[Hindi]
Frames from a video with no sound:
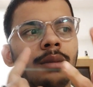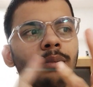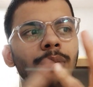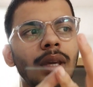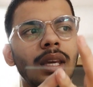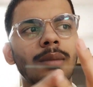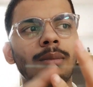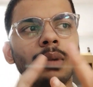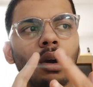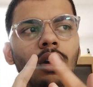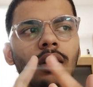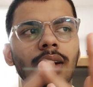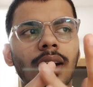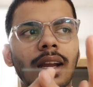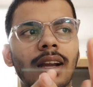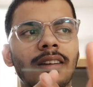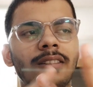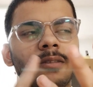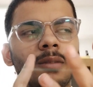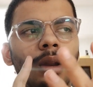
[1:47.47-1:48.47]
पी ब्लॉक
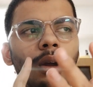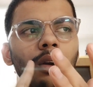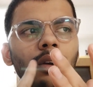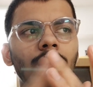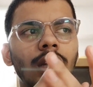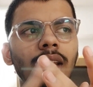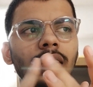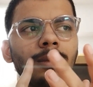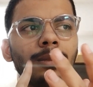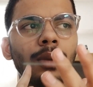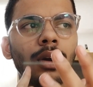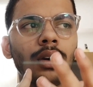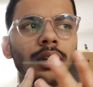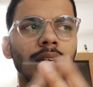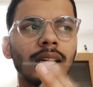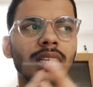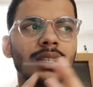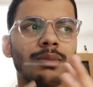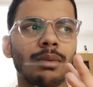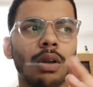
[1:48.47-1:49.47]
एफ ब्लॉक डी ब्लॉक
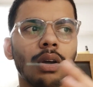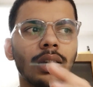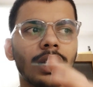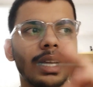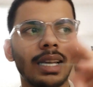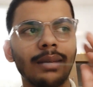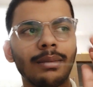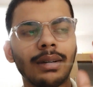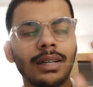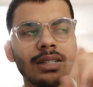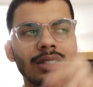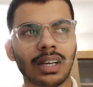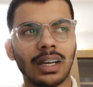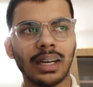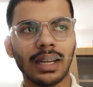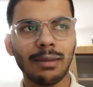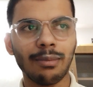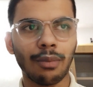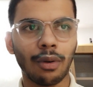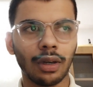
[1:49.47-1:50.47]
एस ब्लॉक एलिमेंट
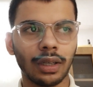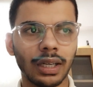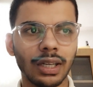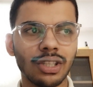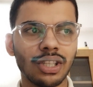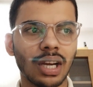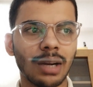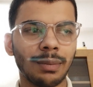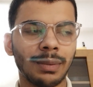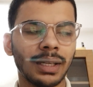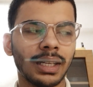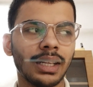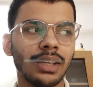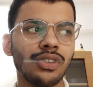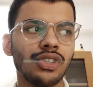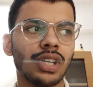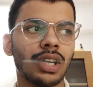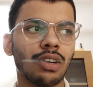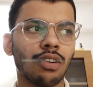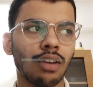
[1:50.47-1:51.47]
सारे इंपॉर्टेंट चैप्टर हैं
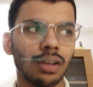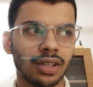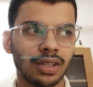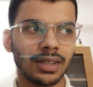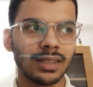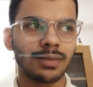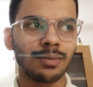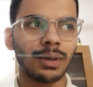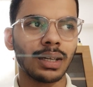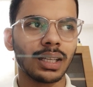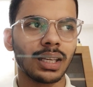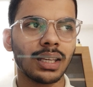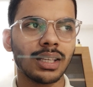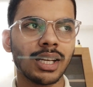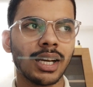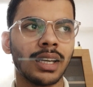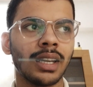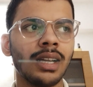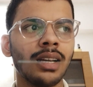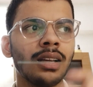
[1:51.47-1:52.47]
चारों अच्छे से पढ़ के
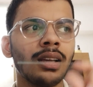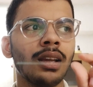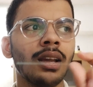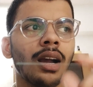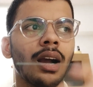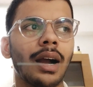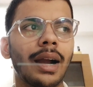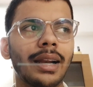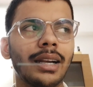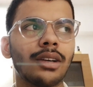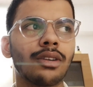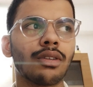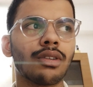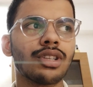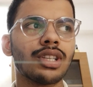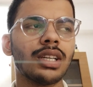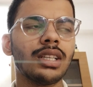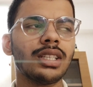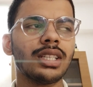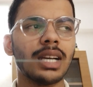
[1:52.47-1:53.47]
जाना
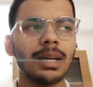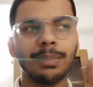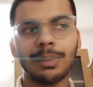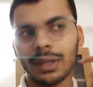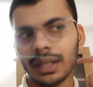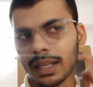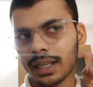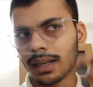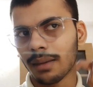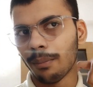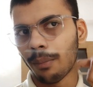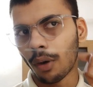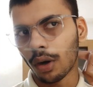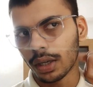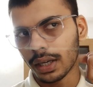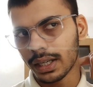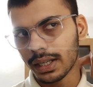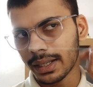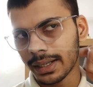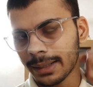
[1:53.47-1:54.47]
हाइड्रोजन चैप्टर एक
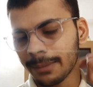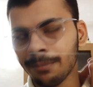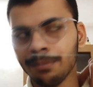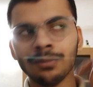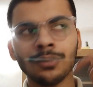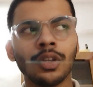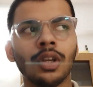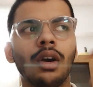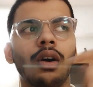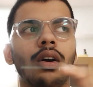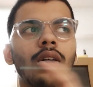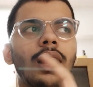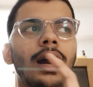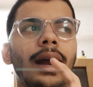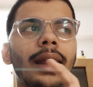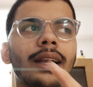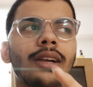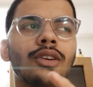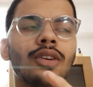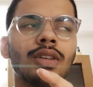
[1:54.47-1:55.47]
इंपॉर्टेंट है और
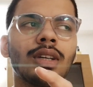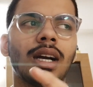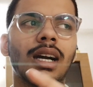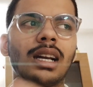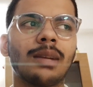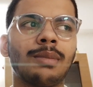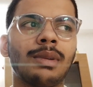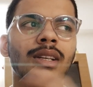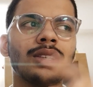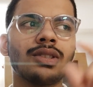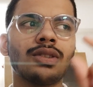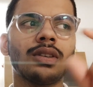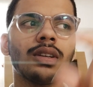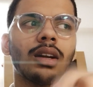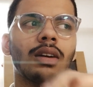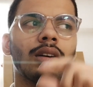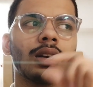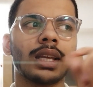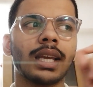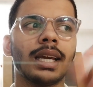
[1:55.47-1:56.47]
हाइड्रोकार्बन्स और
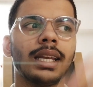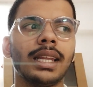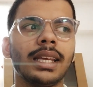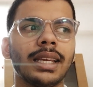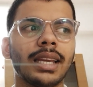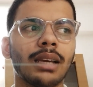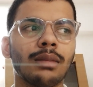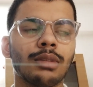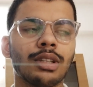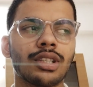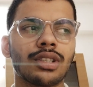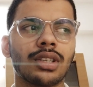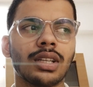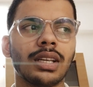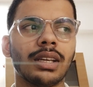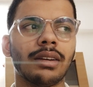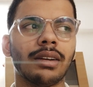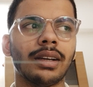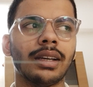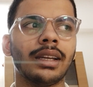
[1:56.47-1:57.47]
ऑर्गेनिक
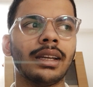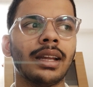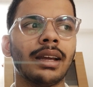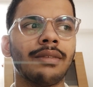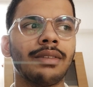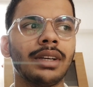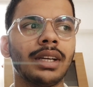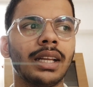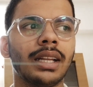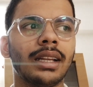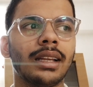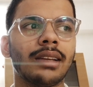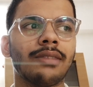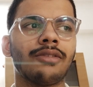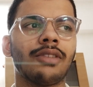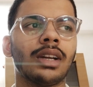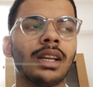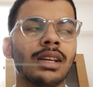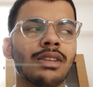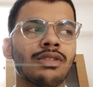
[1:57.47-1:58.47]
केमिस्ट्री इन एवरीडे
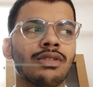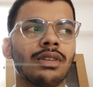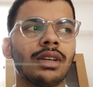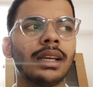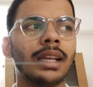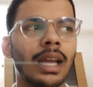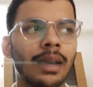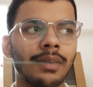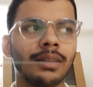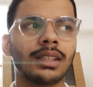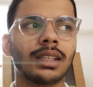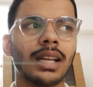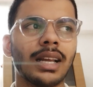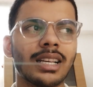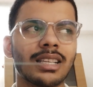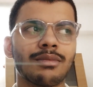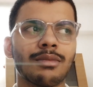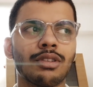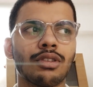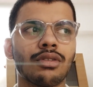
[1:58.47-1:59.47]
लाइफ वाला जो इलेवंथ
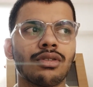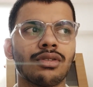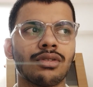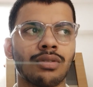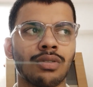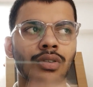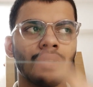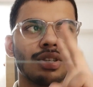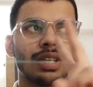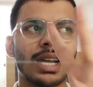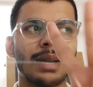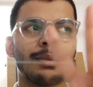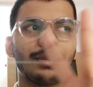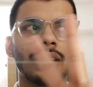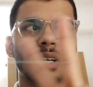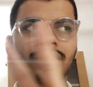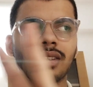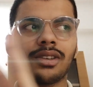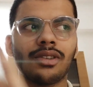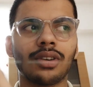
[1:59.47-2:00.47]
क्लास में जो दो
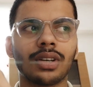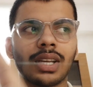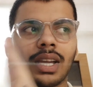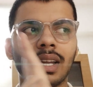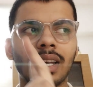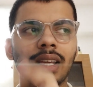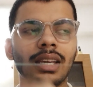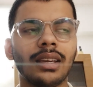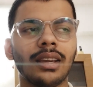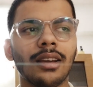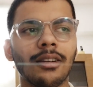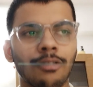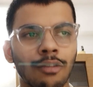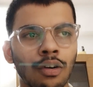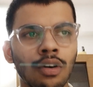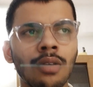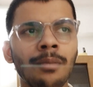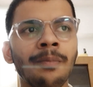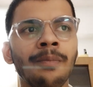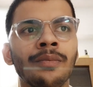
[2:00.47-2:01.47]
चैप्टर्स हैं ऑर्गेनिक के
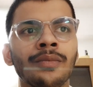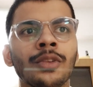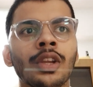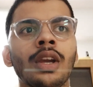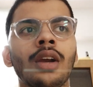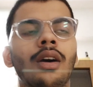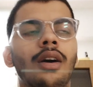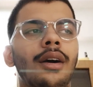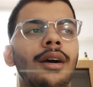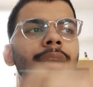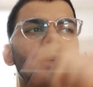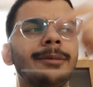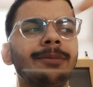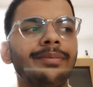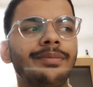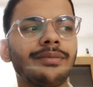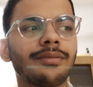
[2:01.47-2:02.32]
वो और